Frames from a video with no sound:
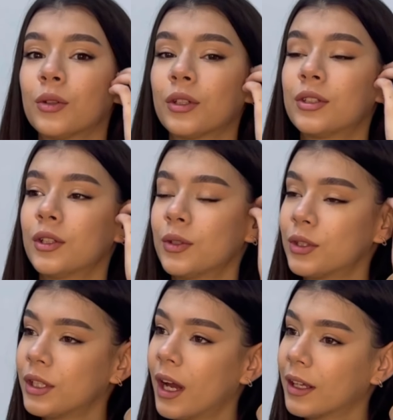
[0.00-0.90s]

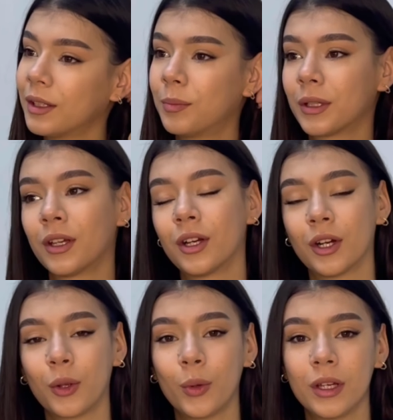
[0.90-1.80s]
Надеюсь, я не
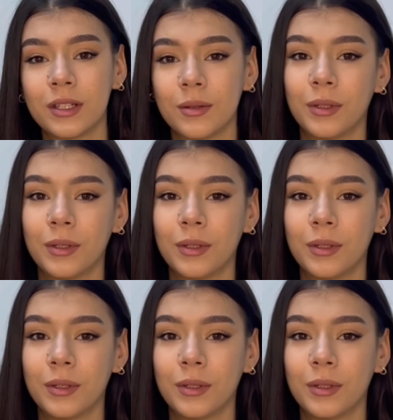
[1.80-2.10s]
перегорю этим.